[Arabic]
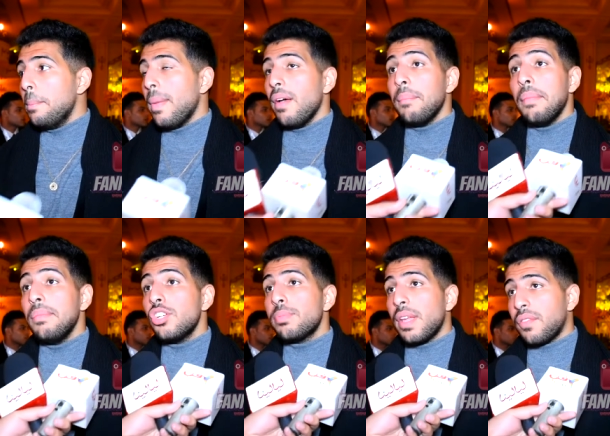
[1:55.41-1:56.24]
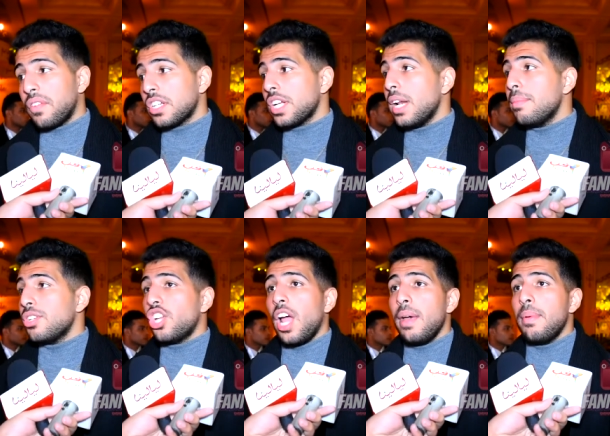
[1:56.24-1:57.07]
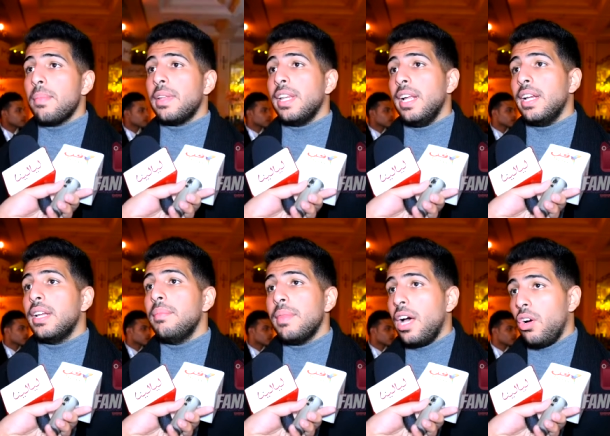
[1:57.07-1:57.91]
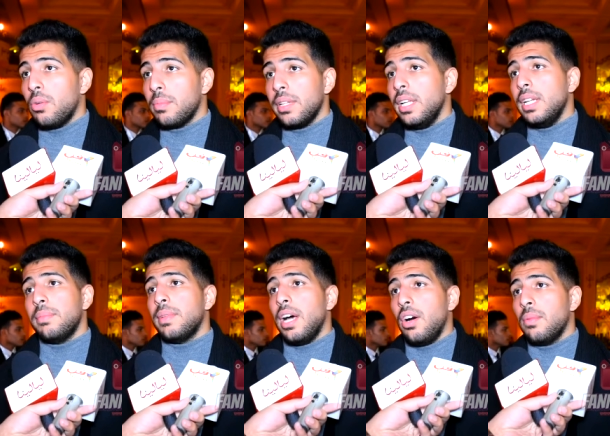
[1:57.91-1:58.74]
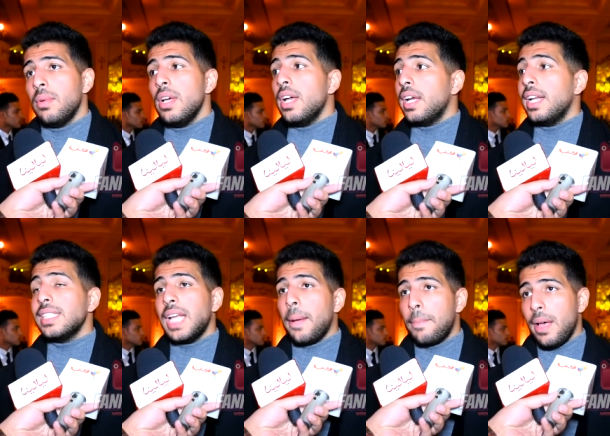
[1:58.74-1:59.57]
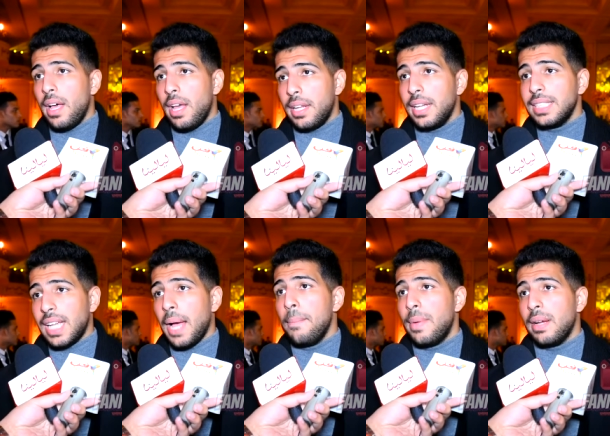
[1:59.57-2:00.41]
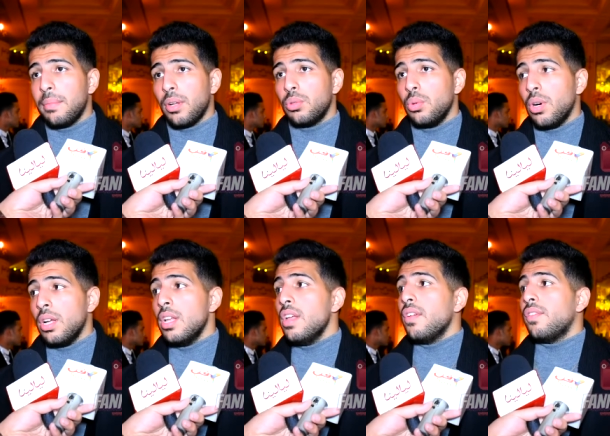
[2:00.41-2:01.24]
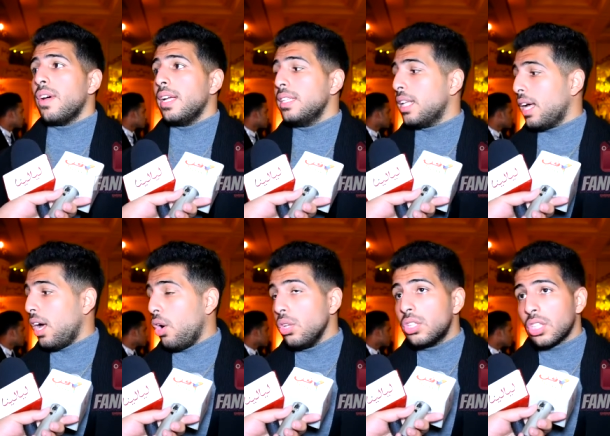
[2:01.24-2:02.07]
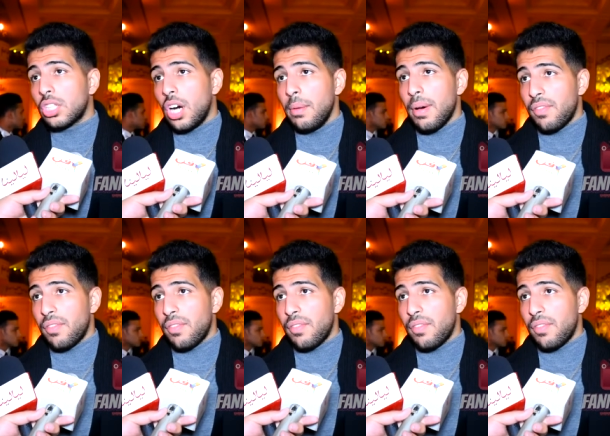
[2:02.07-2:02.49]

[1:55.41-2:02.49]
ما مش ما ينفعش انا مش حابب ان احنا نمنعهم ليه نمنعهم الناس حباه الناس حابه الموضوع فانت حط رقابه